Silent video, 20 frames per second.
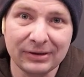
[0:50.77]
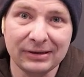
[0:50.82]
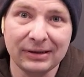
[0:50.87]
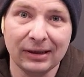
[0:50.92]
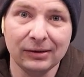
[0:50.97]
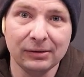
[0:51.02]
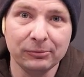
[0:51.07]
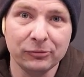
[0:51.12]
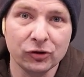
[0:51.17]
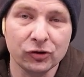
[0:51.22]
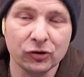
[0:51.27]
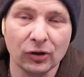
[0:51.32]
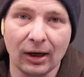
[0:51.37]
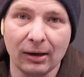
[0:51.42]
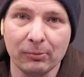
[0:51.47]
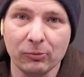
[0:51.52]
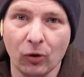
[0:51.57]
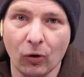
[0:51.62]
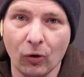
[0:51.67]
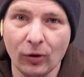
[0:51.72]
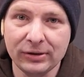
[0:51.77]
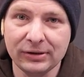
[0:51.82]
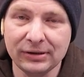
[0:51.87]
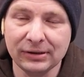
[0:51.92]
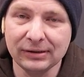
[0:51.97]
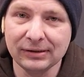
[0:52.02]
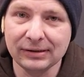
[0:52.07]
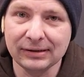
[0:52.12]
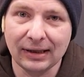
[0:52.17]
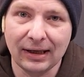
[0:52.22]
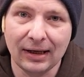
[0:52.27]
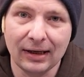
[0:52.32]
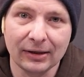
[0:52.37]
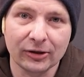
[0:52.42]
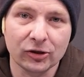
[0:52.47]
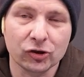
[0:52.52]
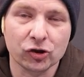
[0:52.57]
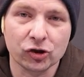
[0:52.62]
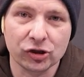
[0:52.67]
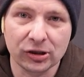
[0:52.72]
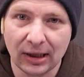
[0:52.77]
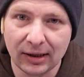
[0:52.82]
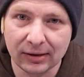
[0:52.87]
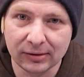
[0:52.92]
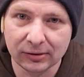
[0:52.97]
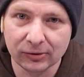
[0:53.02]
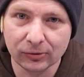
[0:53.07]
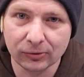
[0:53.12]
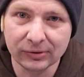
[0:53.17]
der nämlich am heutigen Tag startet.